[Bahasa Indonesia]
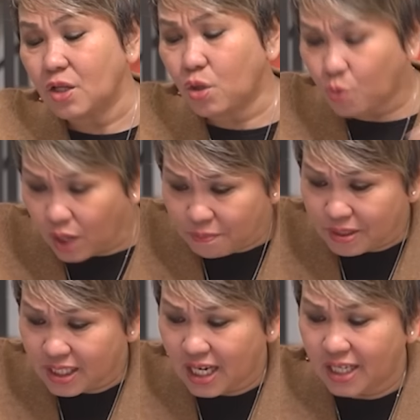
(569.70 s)
Tuhan
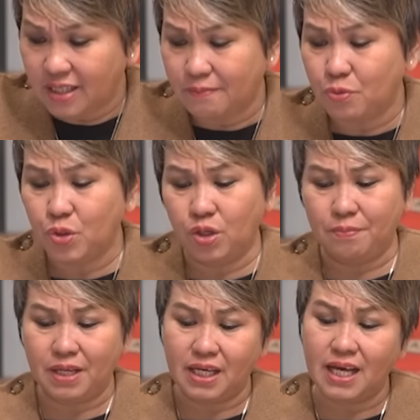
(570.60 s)
berkenan ditemui oleh
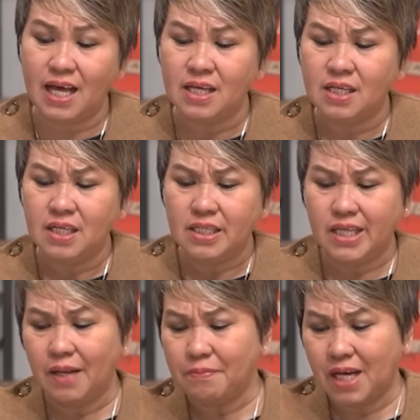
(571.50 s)
mereka
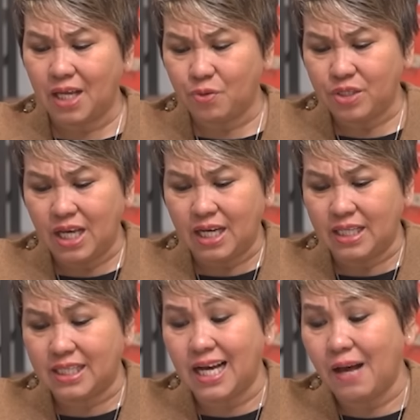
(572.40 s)
dan
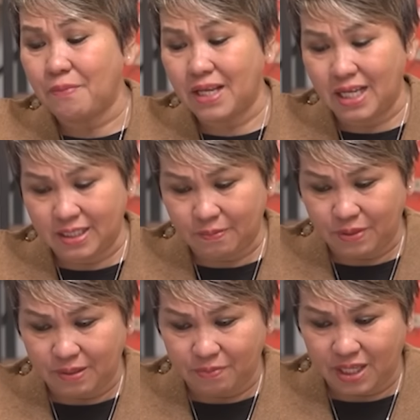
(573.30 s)
mengaruniakan keamanan
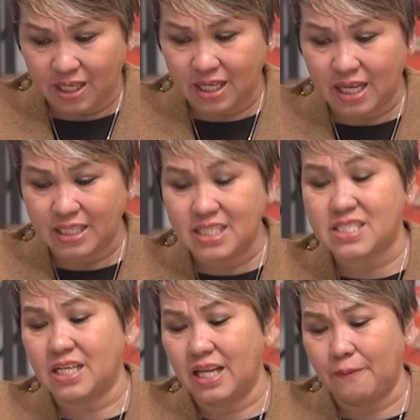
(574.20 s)
kepada mereka di
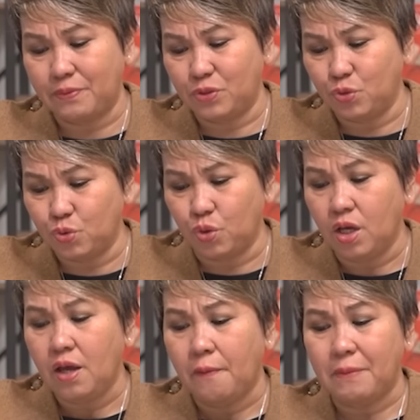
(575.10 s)
segala penjuru.
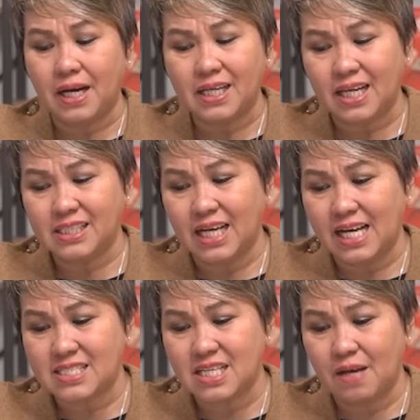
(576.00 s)
Bahkan
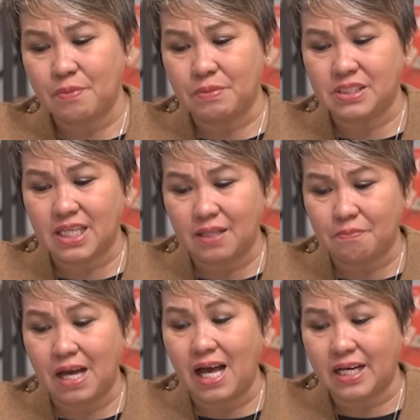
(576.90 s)
Raja Asa
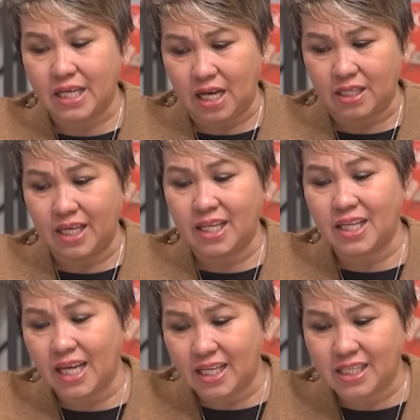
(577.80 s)
memecat Maaka,
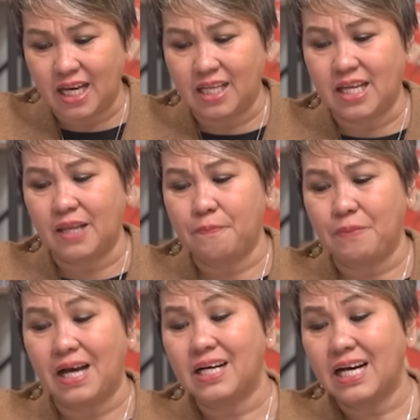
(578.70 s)
neneknya dari
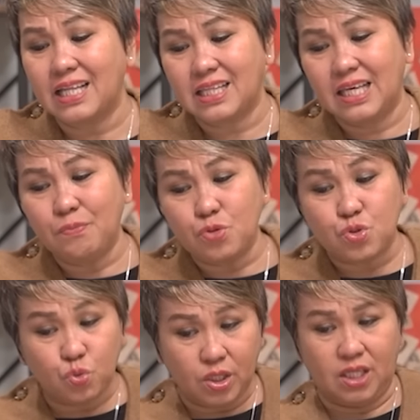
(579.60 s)
pangkat ibu
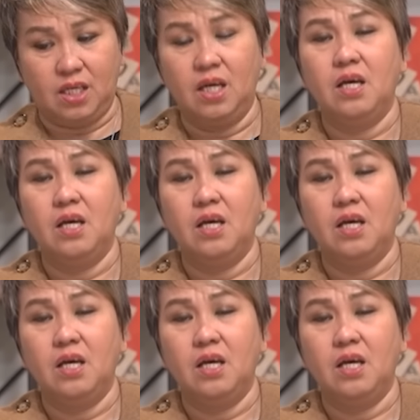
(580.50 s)
suri.